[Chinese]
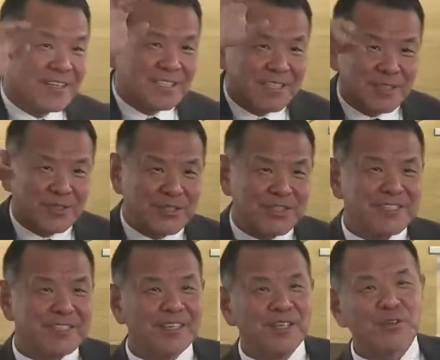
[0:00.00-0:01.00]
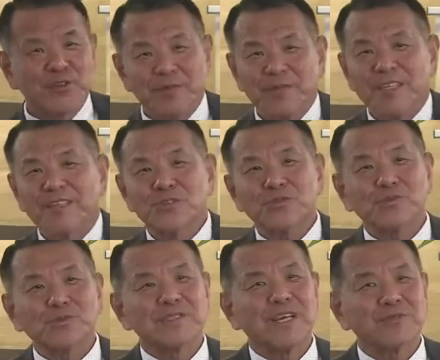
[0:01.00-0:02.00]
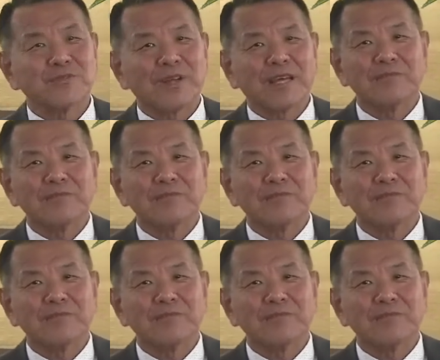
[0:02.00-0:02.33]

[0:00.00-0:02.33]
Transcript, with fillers: 这个是这个水边的树才出来。